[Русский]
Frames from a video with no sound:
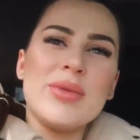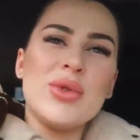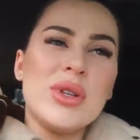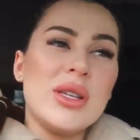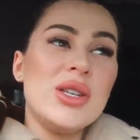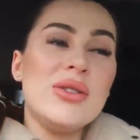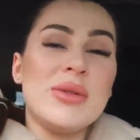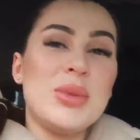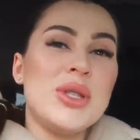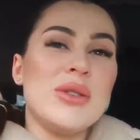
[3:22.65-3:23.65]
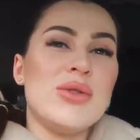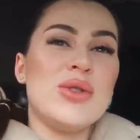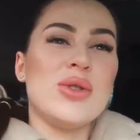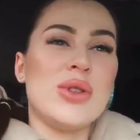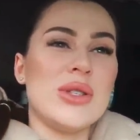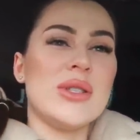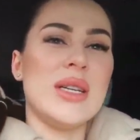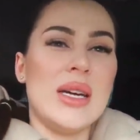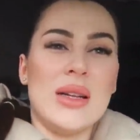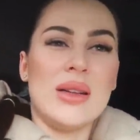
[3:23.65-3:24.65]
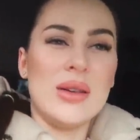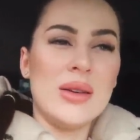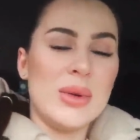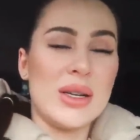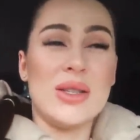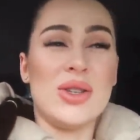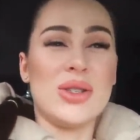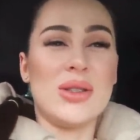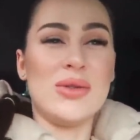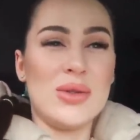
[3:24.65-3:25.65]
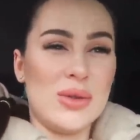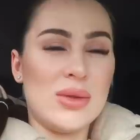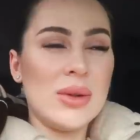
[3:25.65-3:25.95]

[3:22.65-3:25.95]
Но на даче вообще все растаяло, практически все.